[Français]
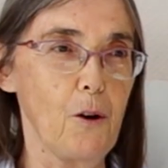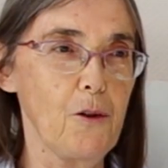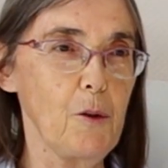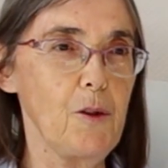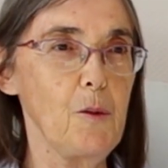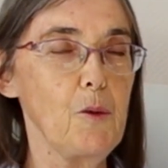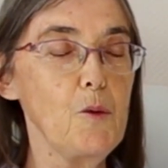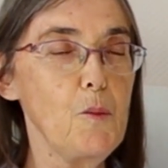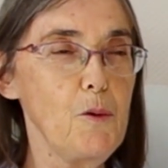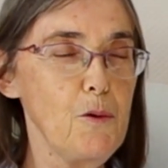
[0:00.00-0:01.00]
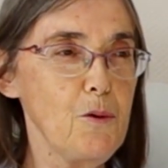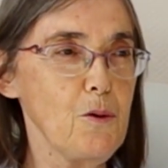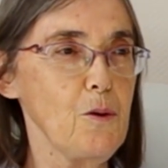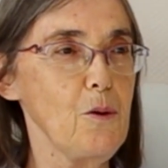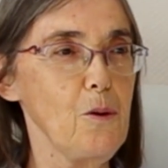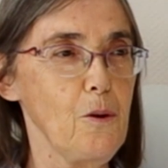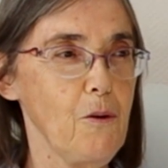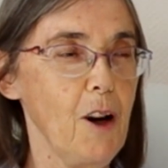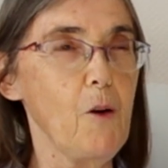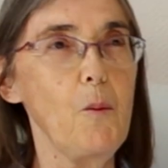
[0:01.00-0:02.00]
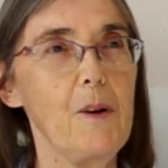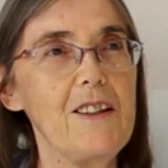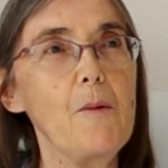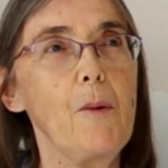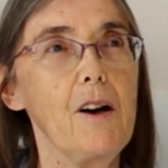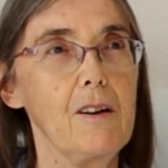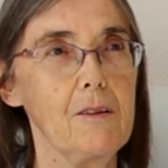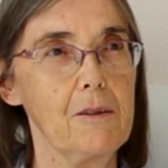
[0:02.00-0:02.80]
Alors c'est beaucoup plus euh, voilà, au pas à pas.